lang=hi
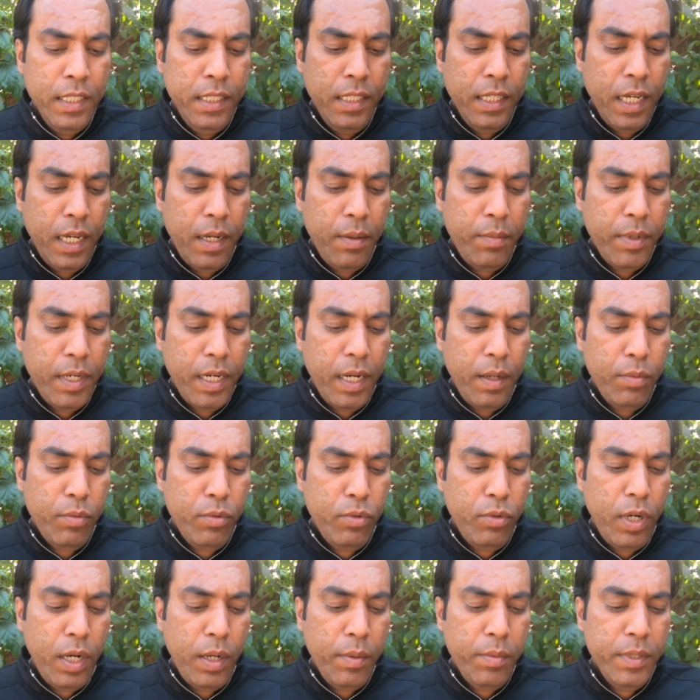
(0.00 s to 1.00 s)
यहाँ पर
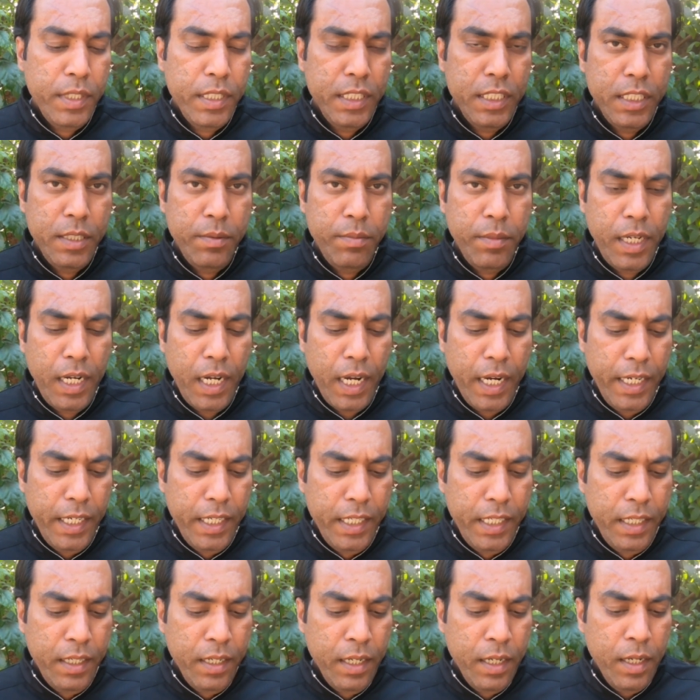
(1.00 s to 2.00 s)
आपको आपकी जी मेल
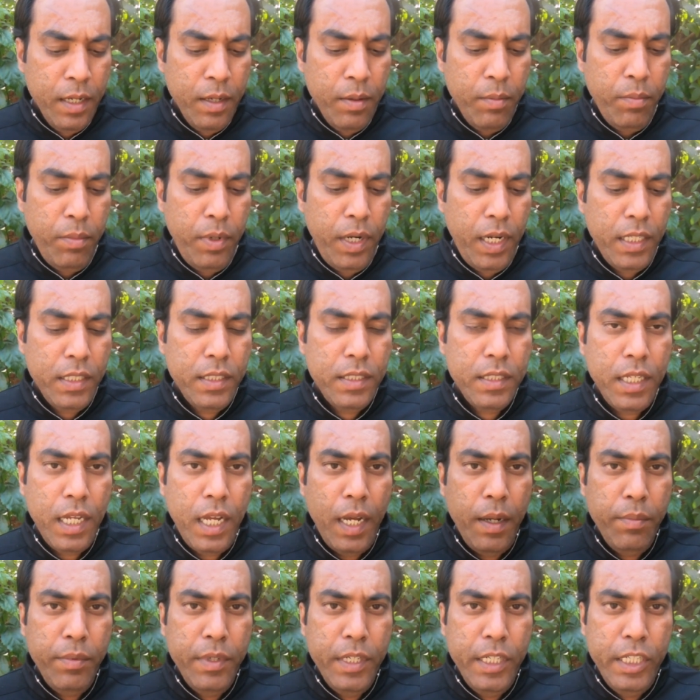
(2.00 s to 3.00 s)
प्लस
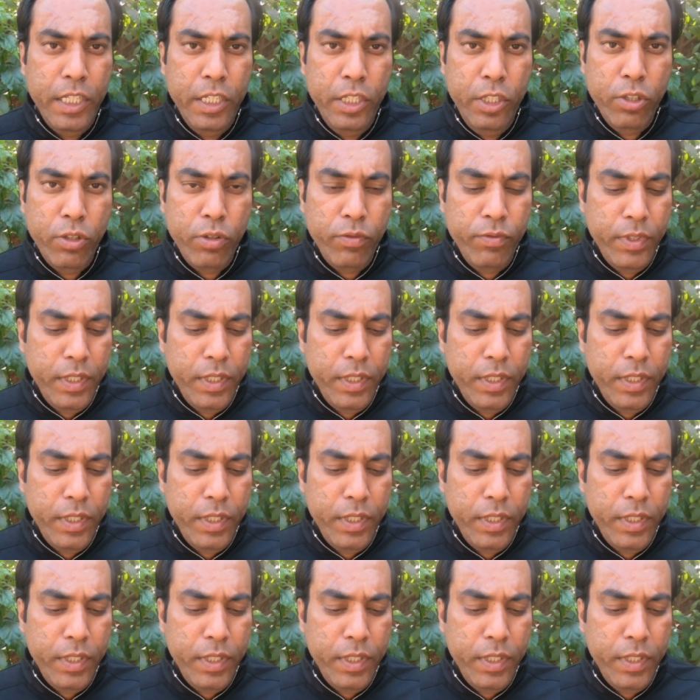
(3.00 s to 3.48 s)
आपकी डी